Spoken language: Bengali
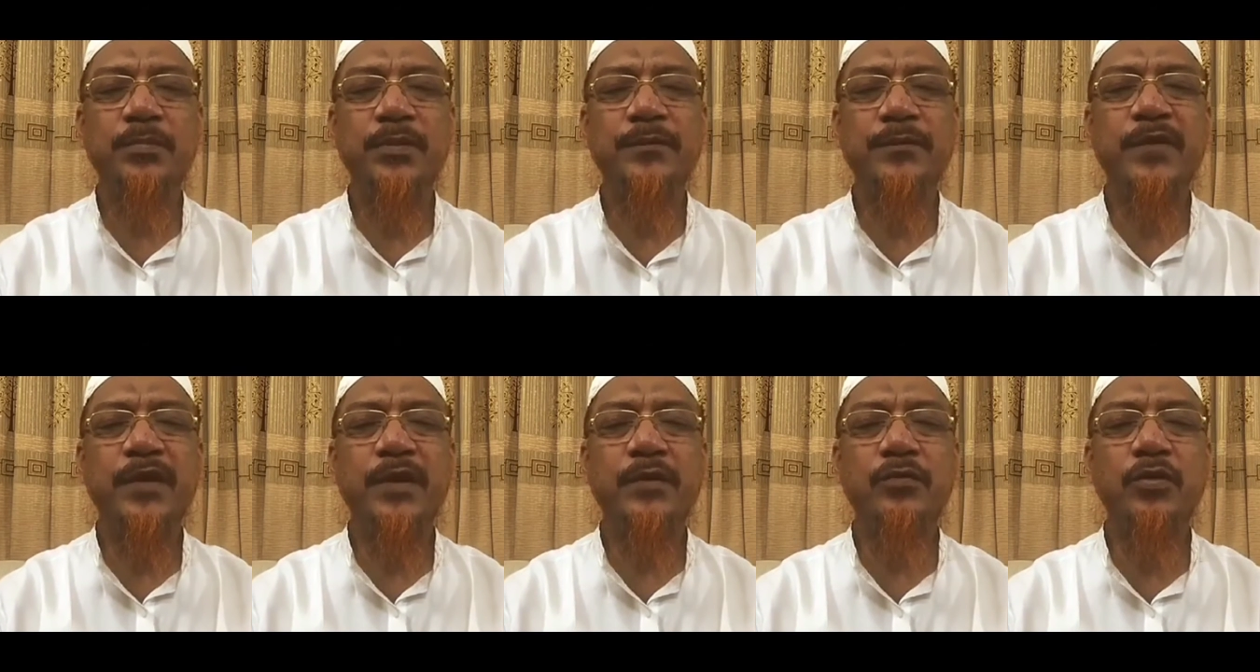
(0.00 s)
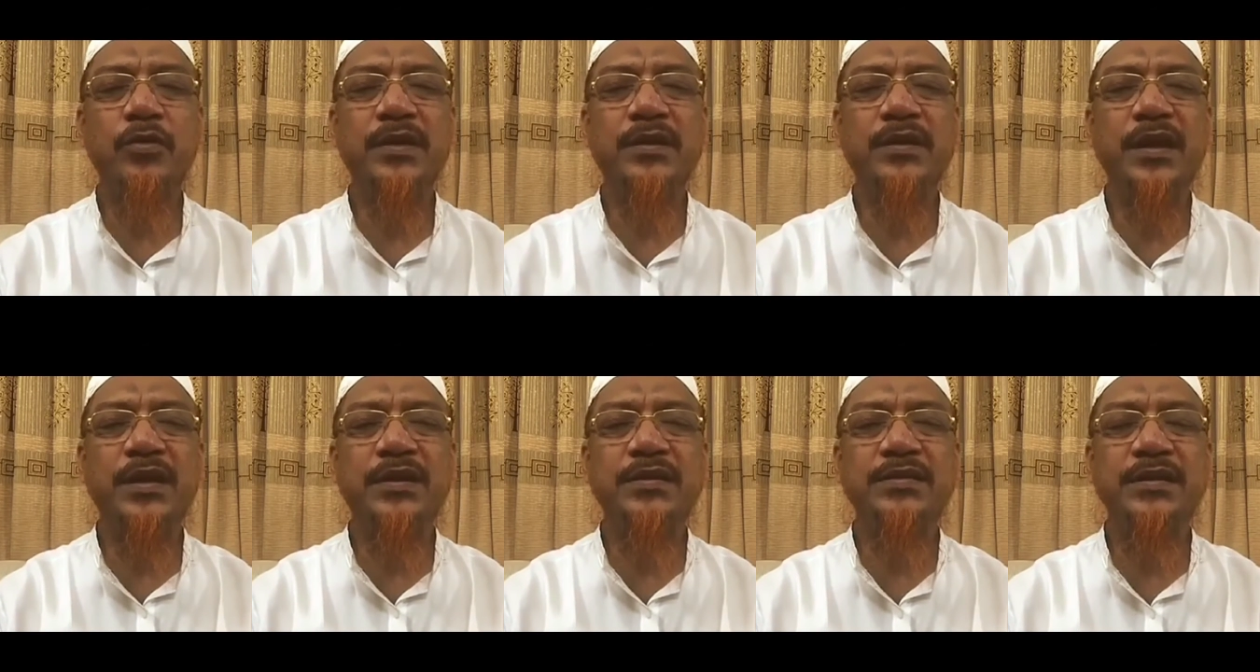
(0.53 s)
রেফাকুল
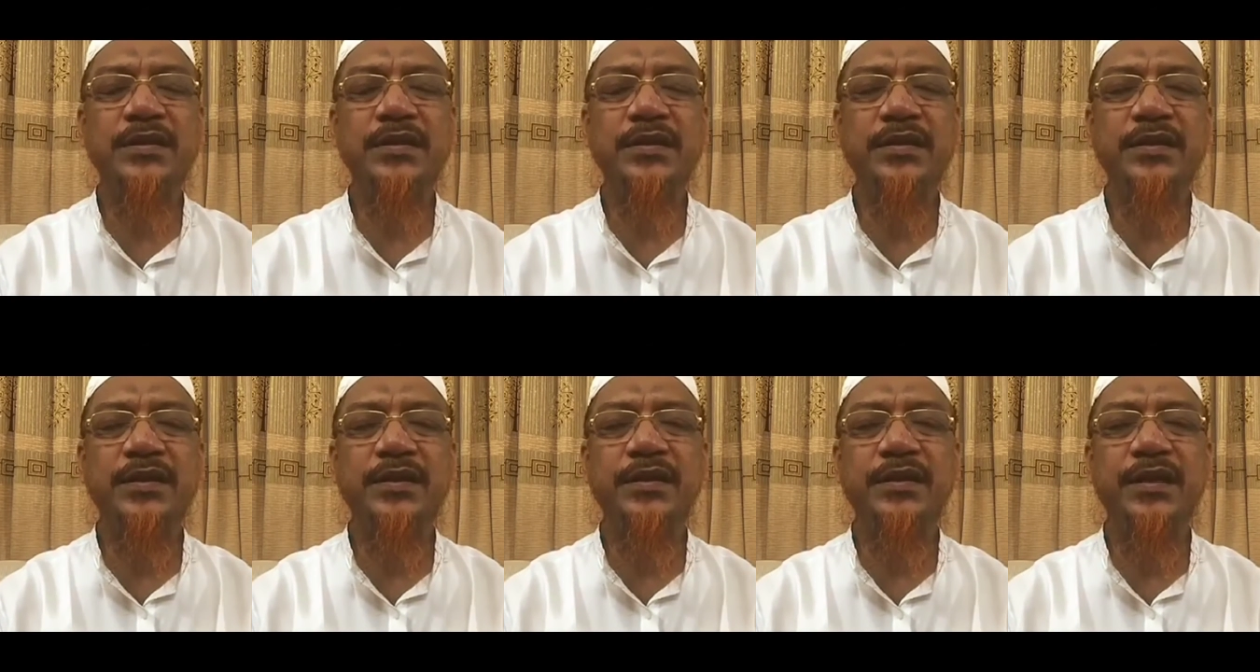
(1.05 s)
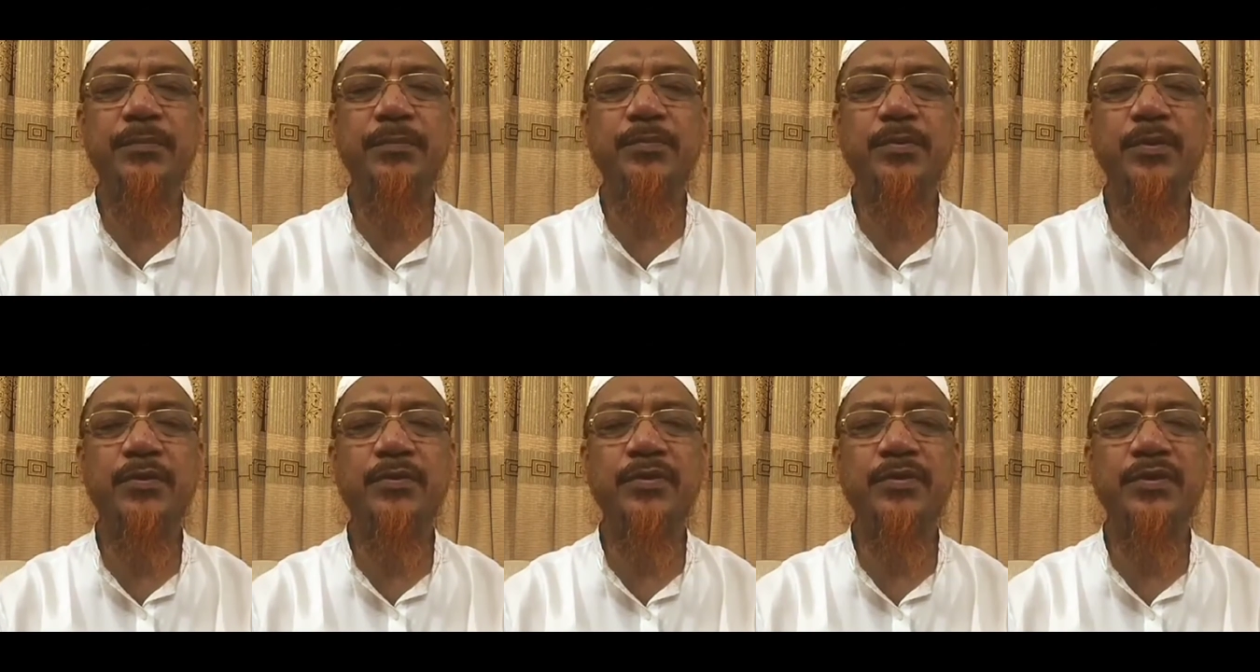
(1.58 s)
মাদারিসির দিনিয়ার
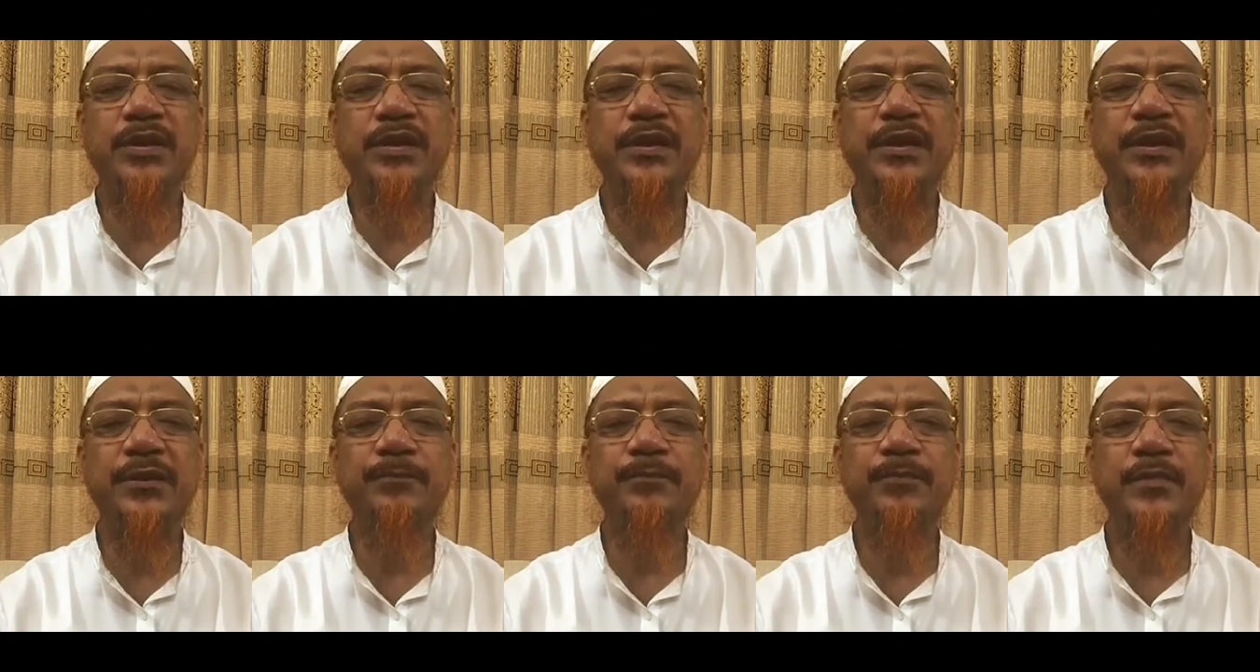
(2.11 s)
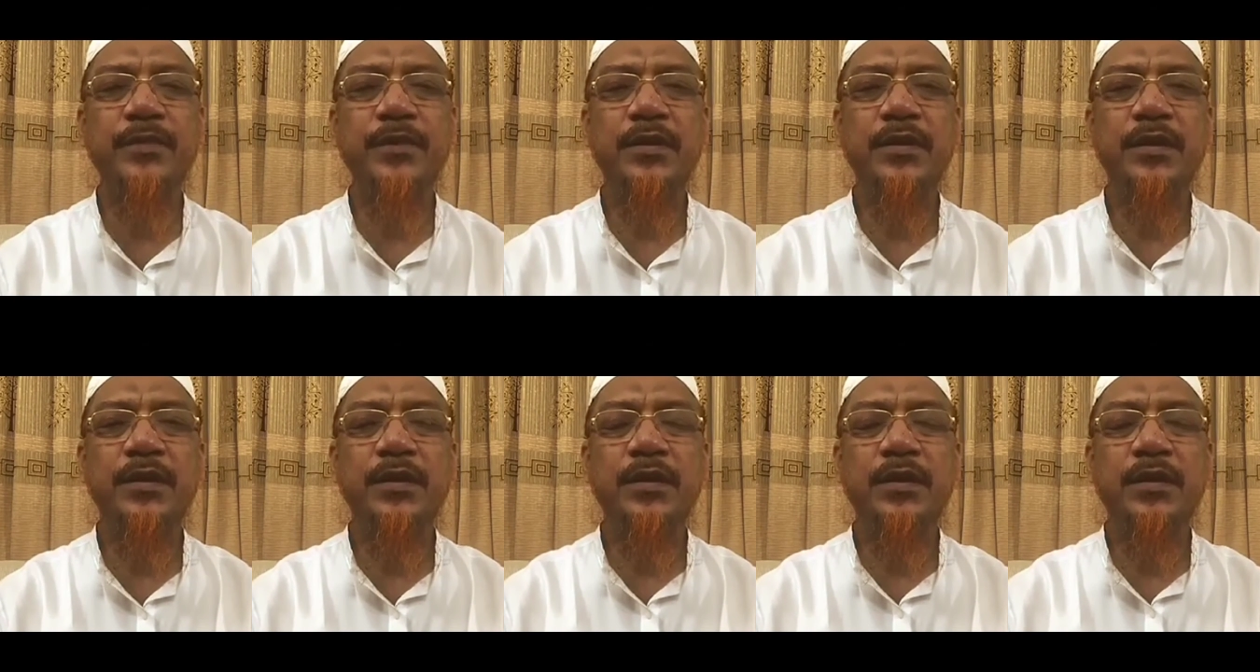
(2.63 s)
পক্ষ থেকে
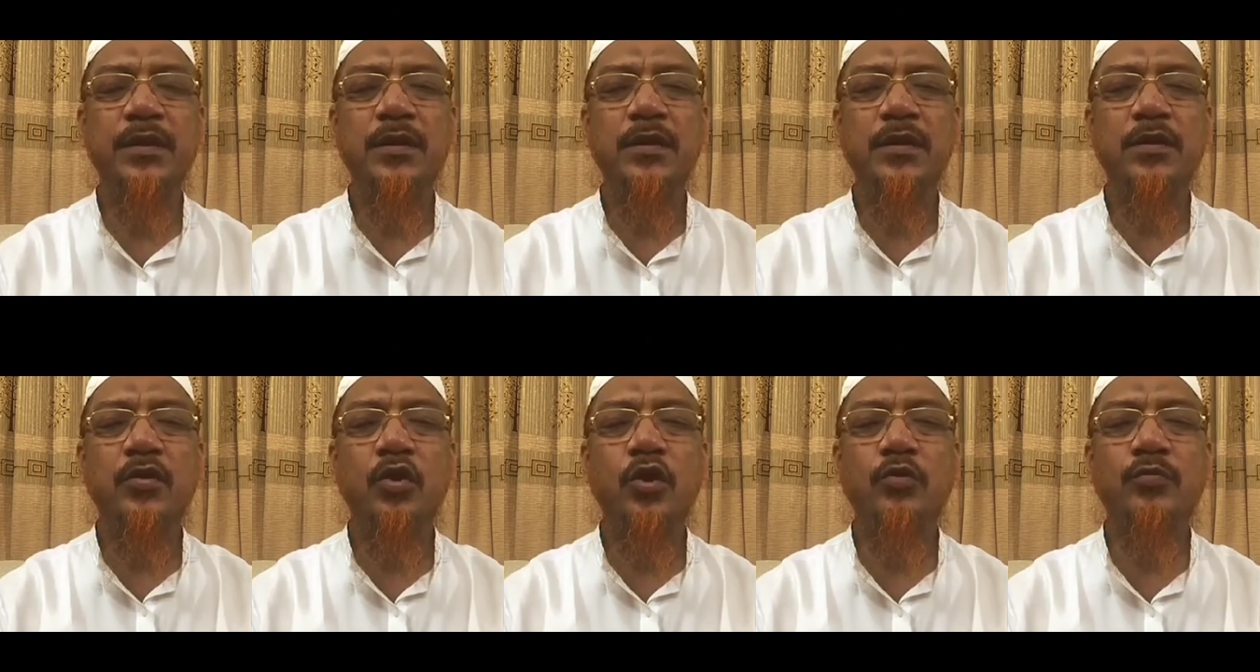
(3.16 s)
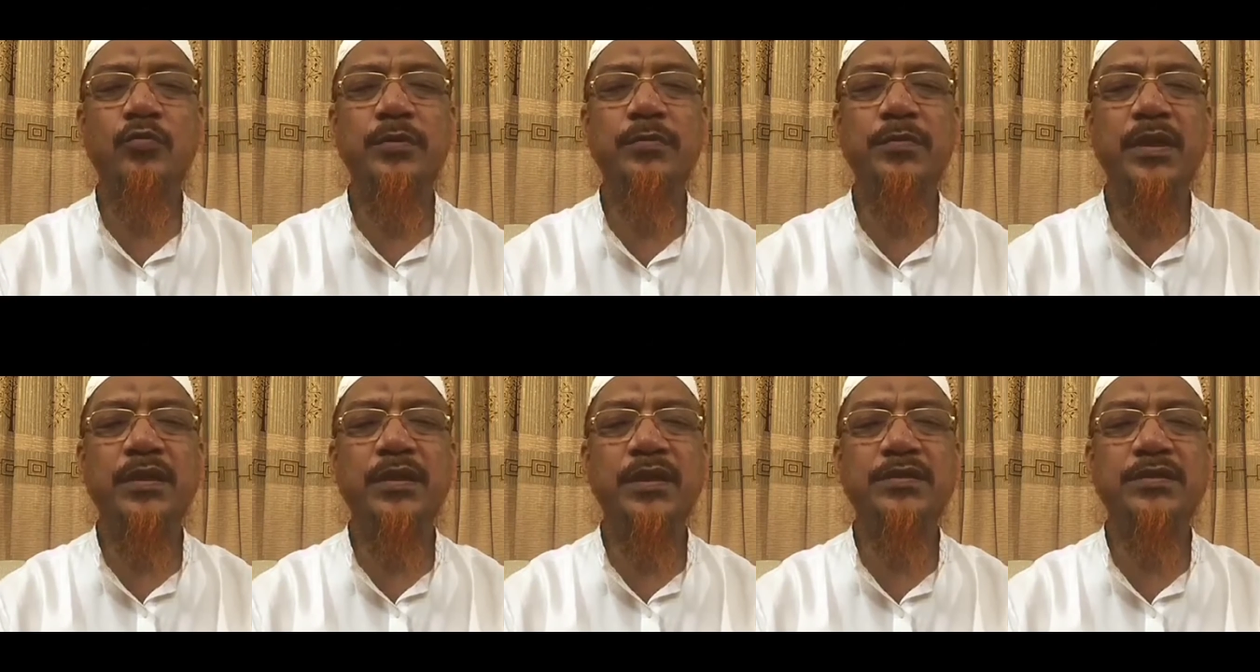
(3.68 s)
কমি
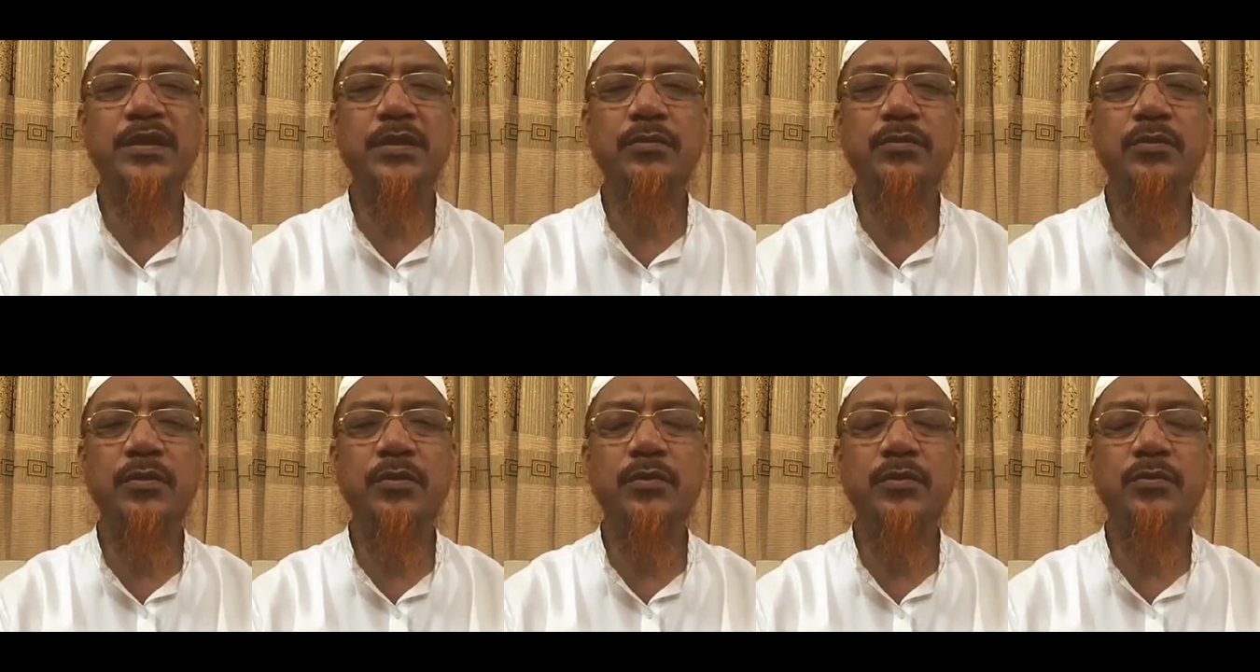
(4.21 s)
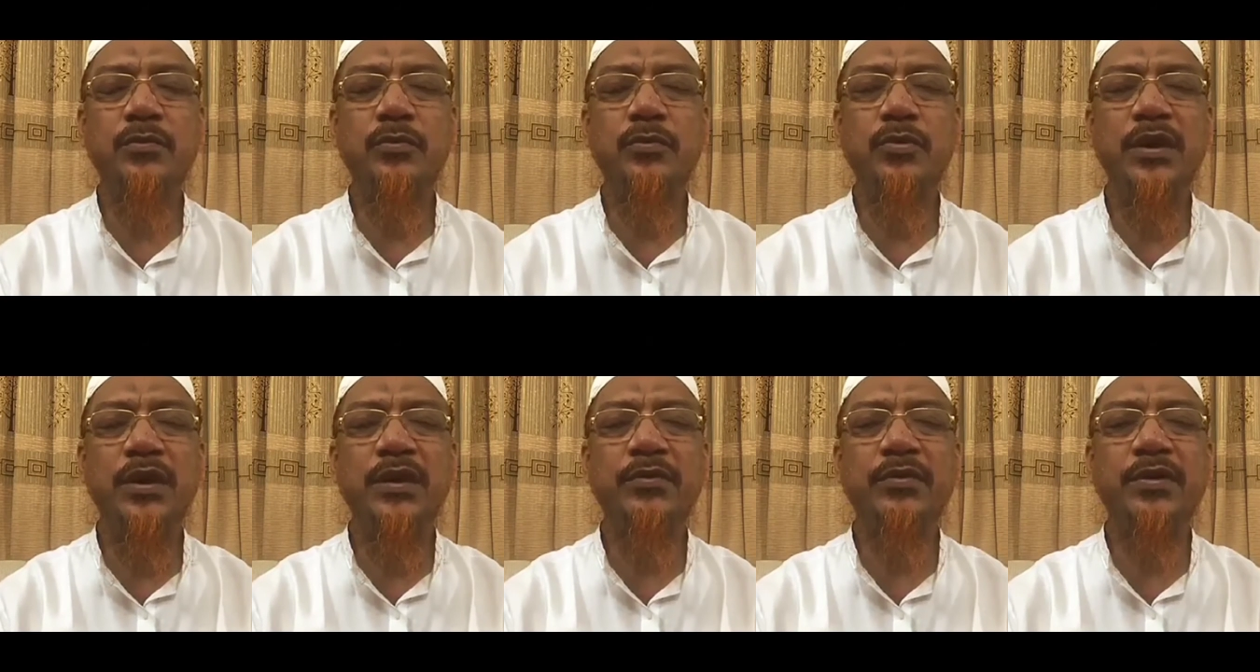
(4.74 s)
মাদ্রাসাগুলো
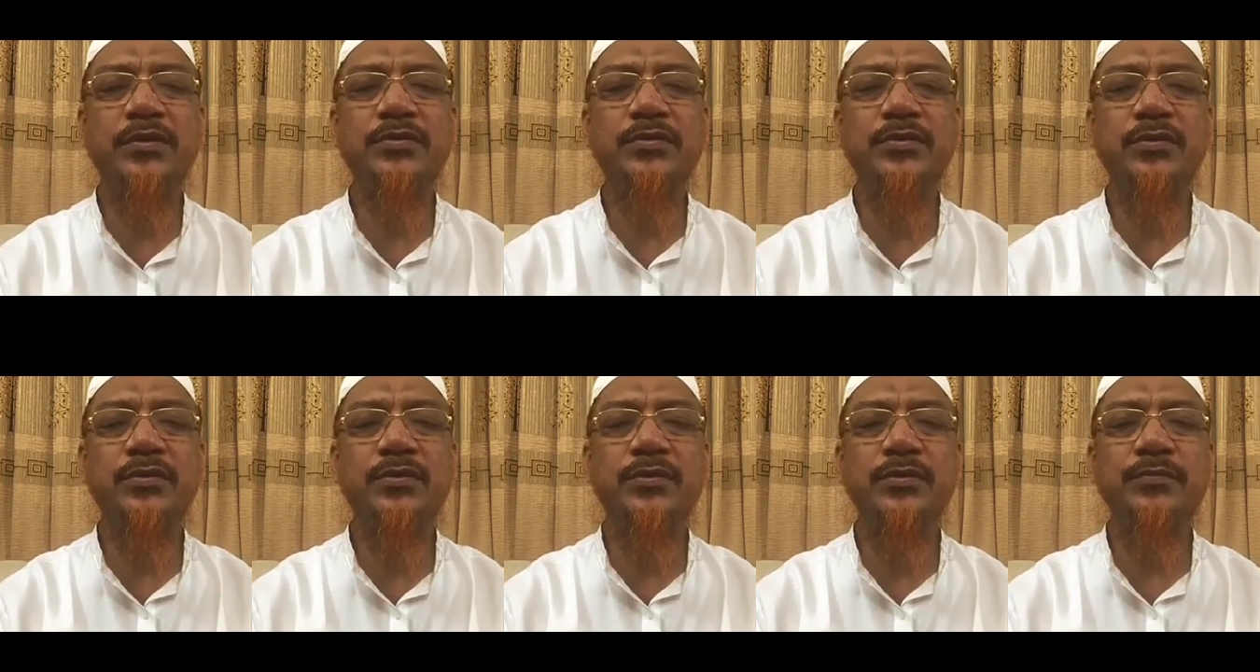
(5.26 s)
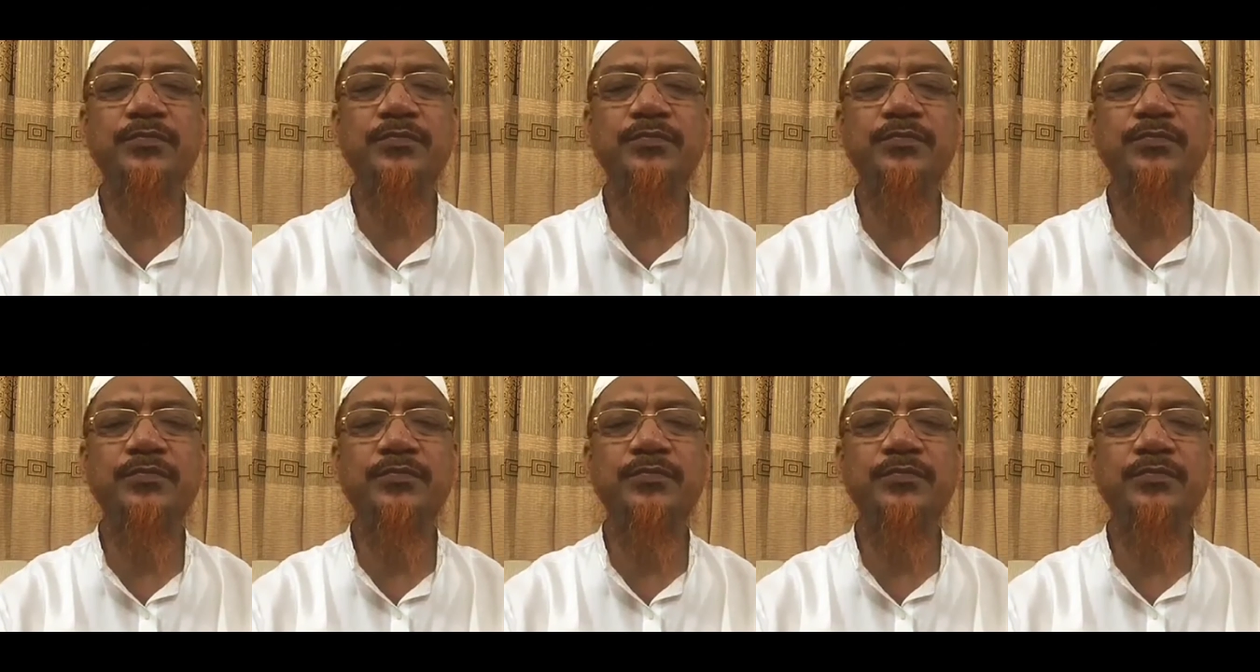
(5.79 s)
খুলে দেওয়ার জন্য